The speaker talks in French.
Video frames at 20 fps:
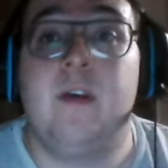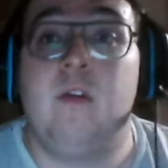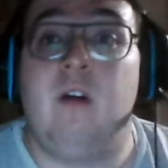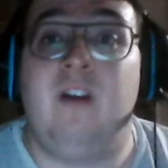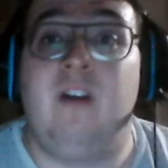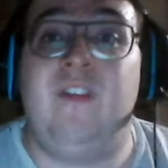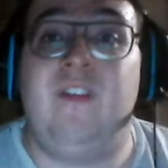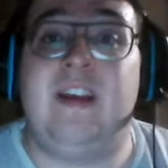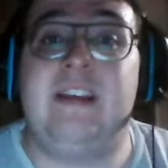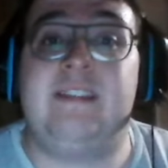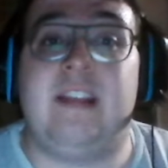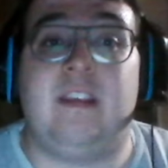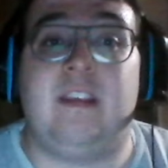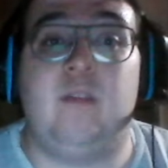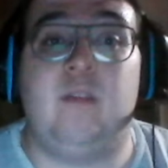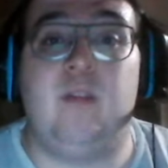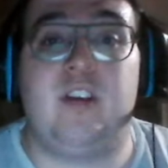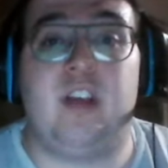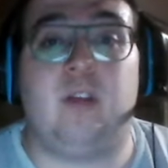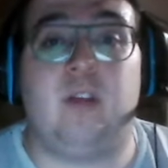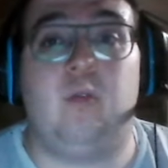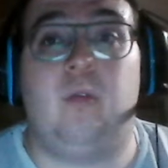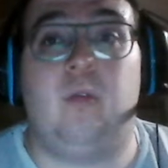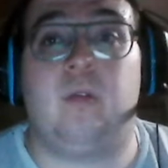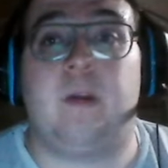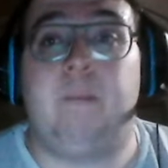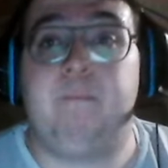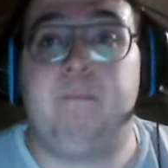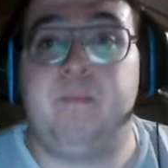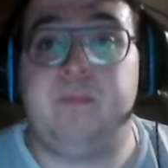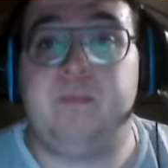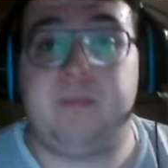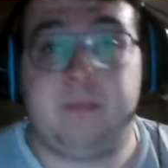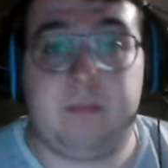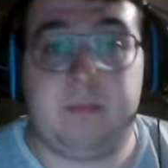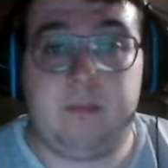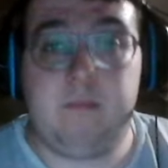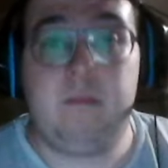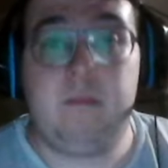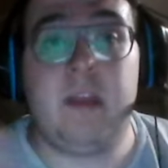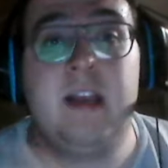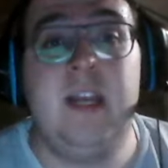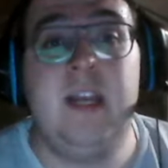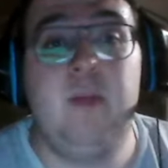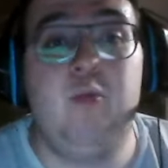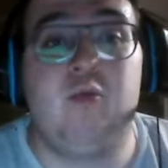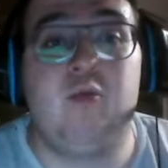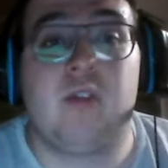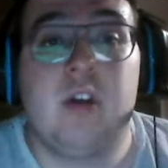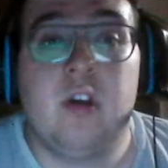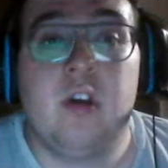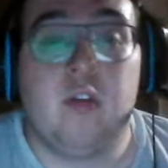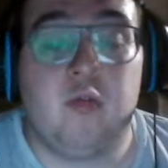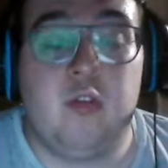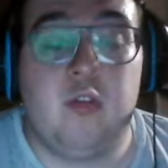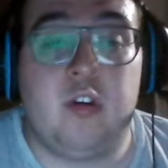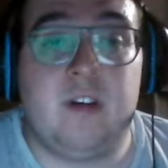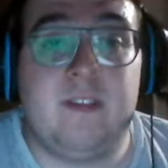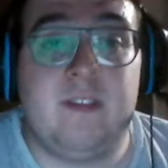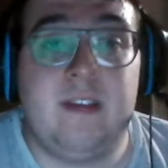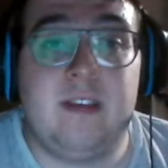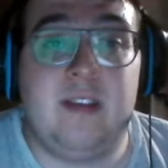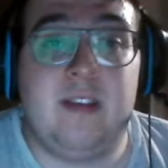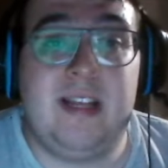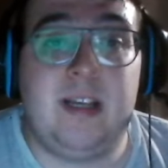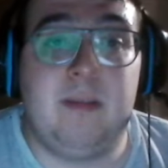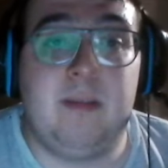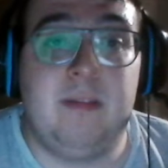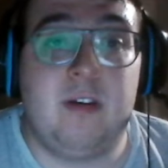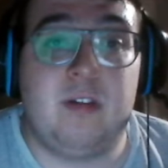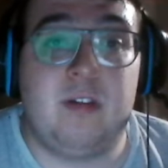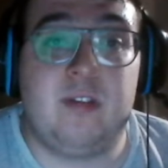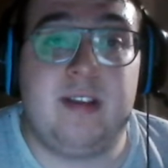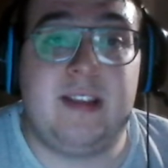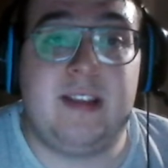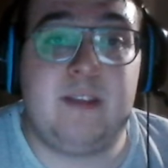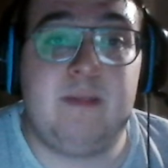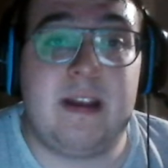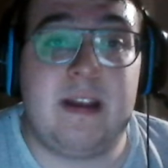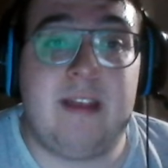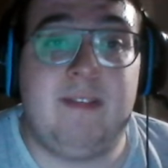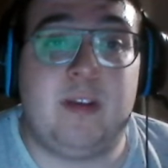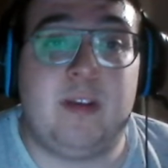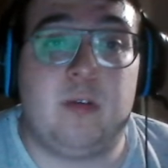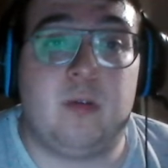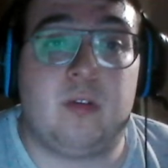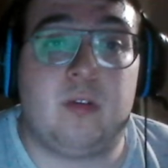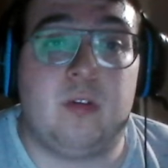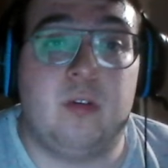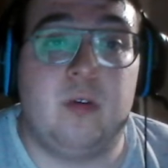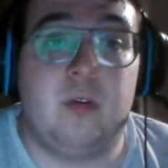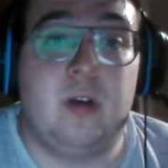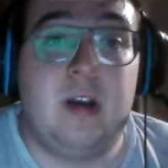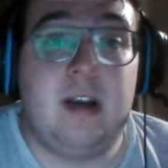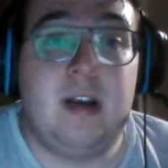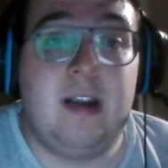On va faire les statistiques de Jack Long les buts du côté de euh, l'Espagne avec donc euh,